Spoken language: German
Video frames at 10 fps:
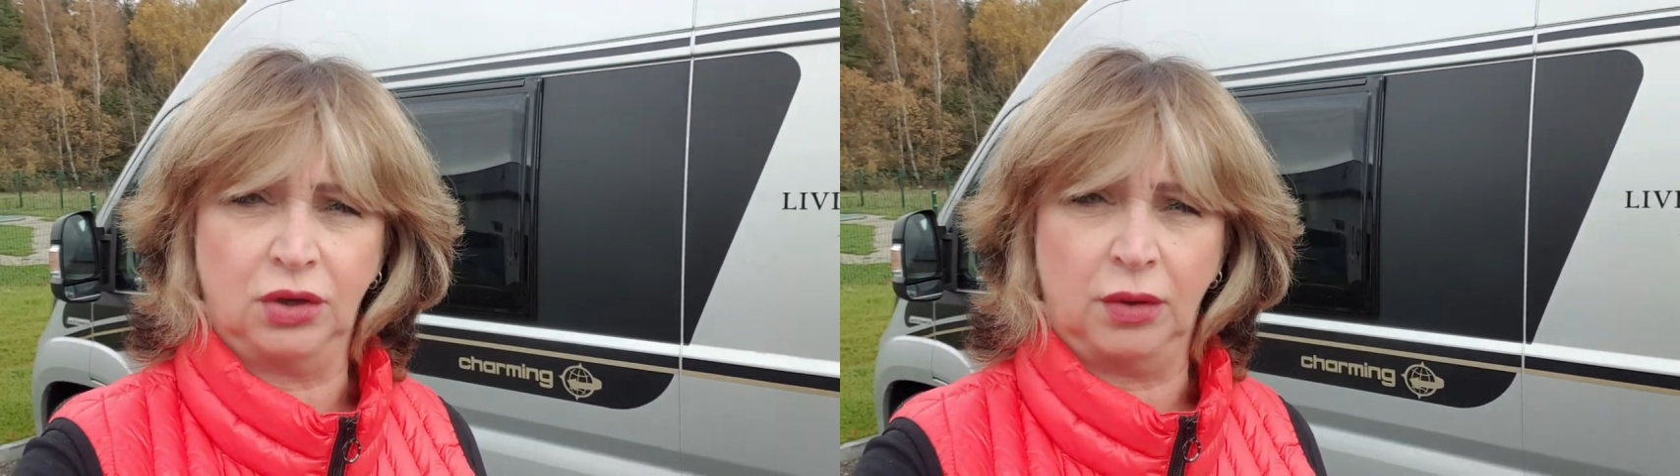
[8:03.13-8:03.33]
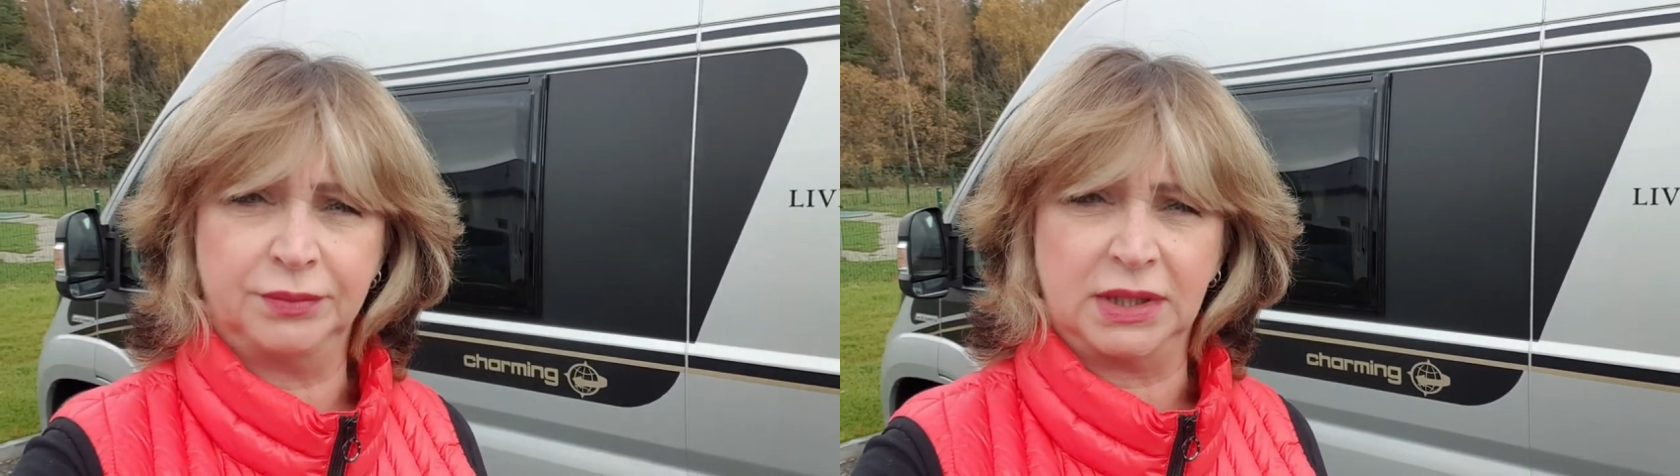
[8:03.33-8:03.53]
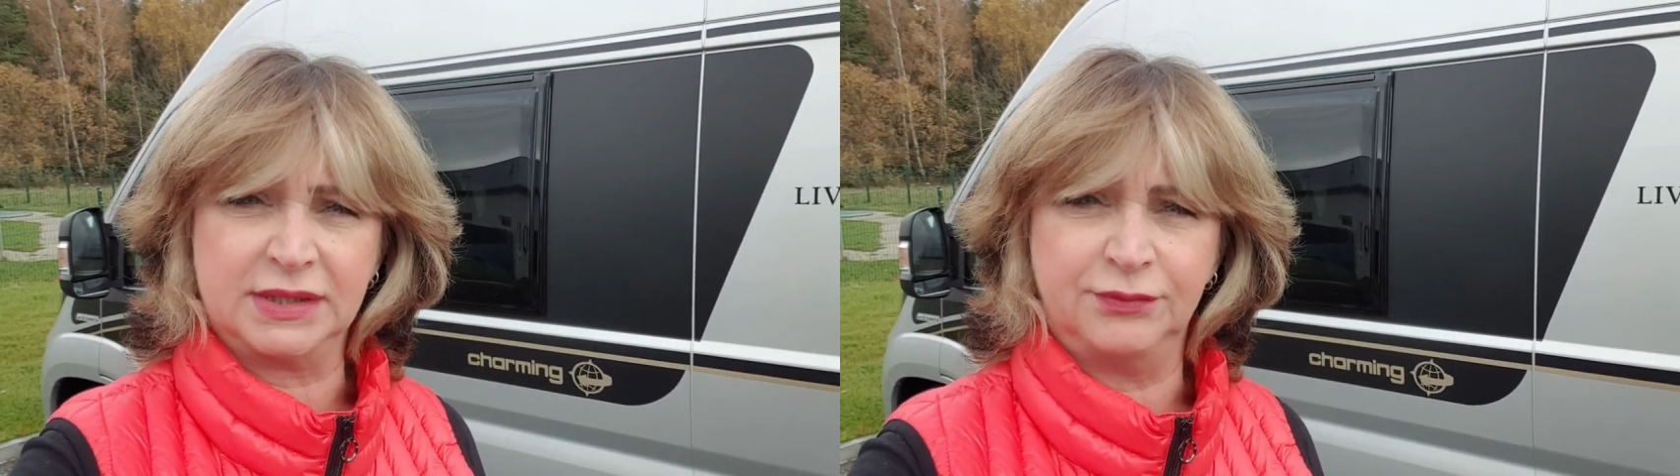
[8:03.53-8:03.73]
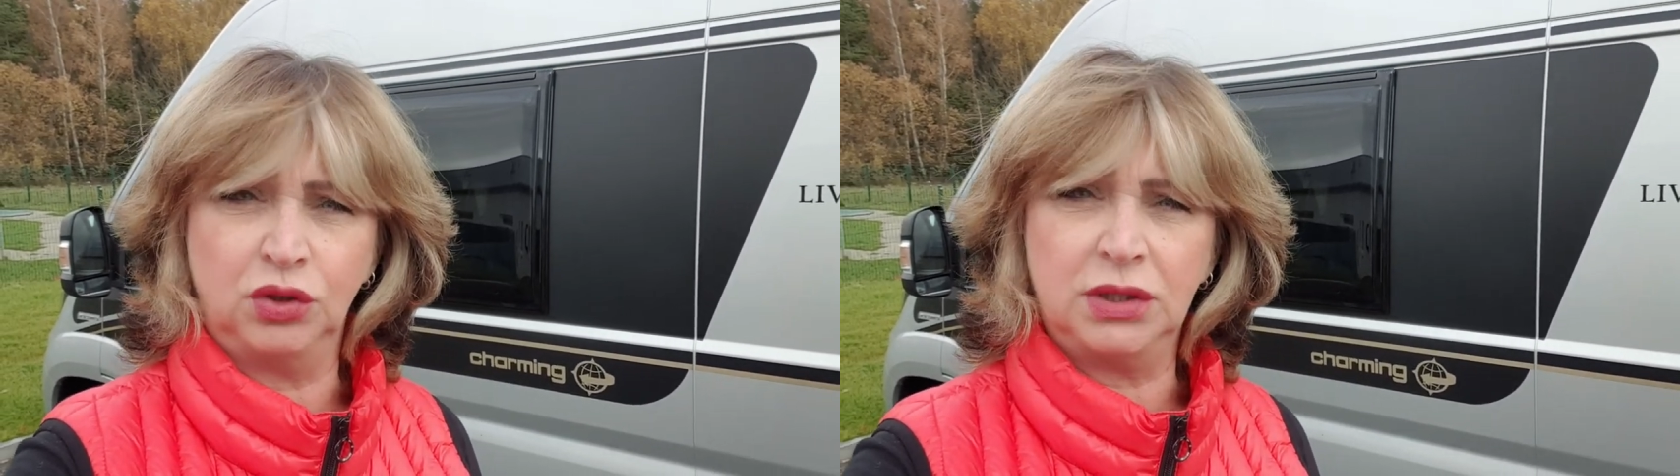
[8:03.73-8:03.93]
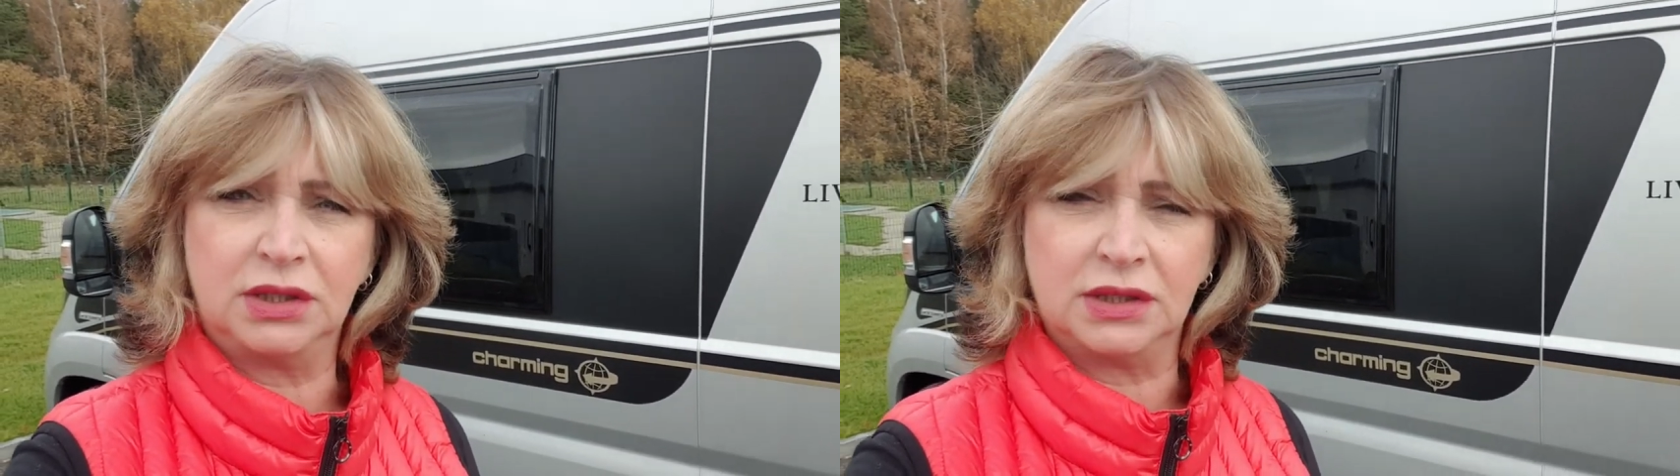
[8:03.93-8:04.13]
ob das
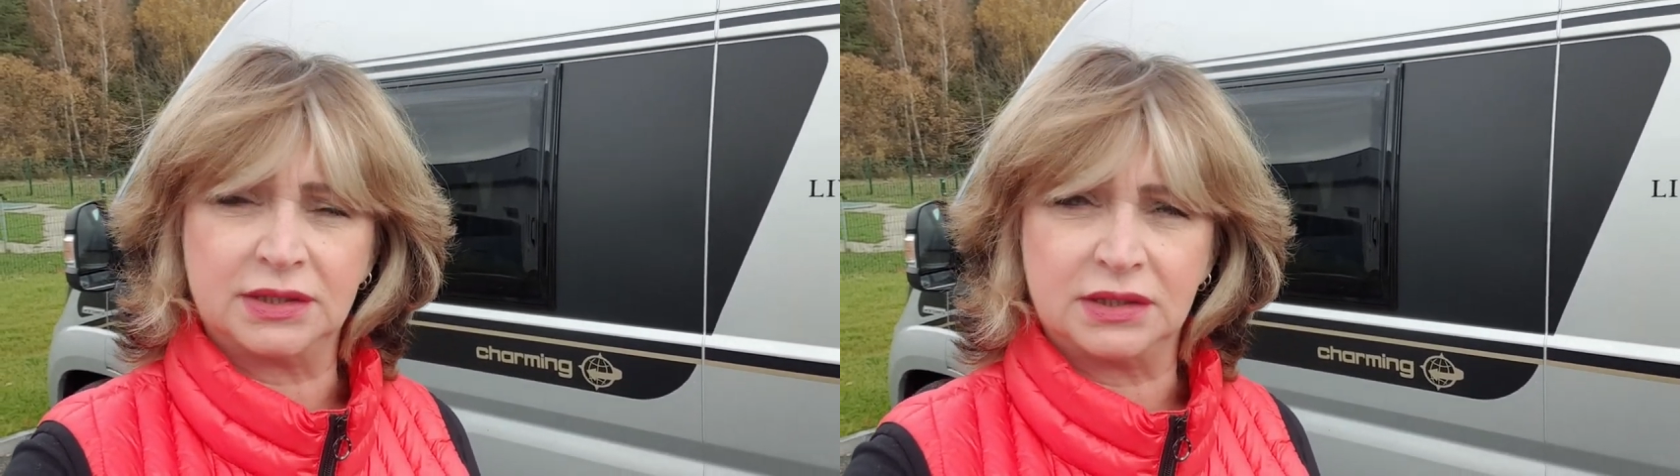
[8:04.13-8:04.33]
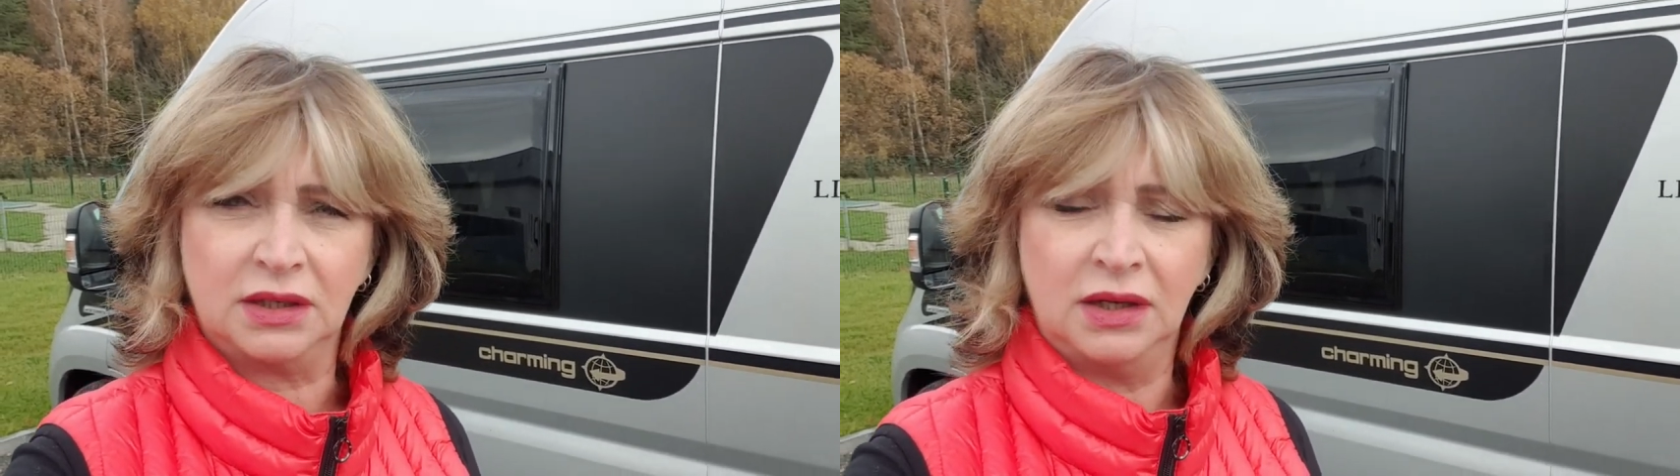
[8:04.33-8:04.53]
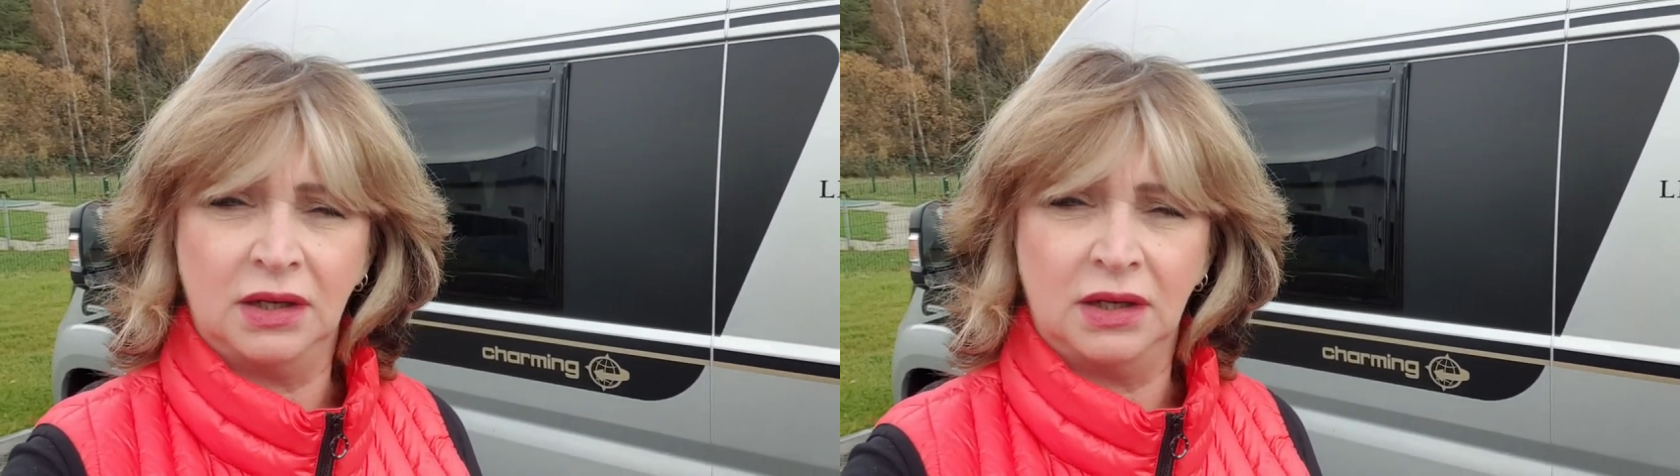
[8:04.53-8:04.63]
möglich ist,